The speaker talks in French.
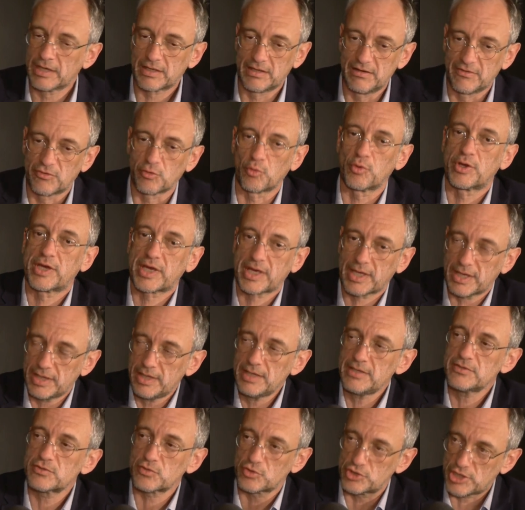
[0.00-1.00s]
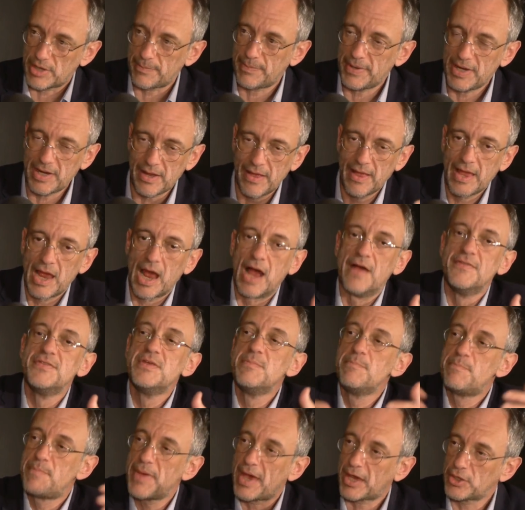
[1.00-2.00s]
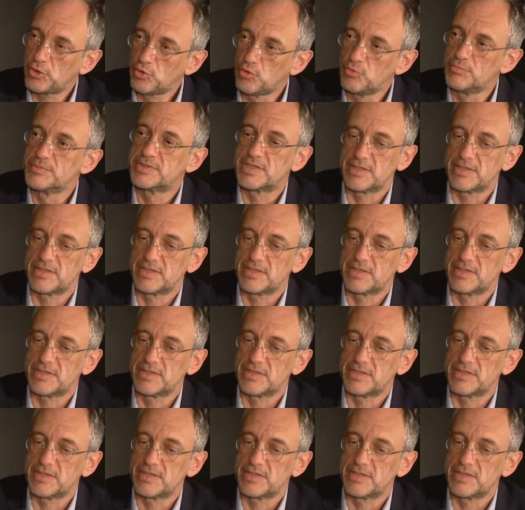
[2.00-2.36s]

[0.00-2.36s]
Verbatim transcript: qu'ils ont créé ce que j'appelle un imperium,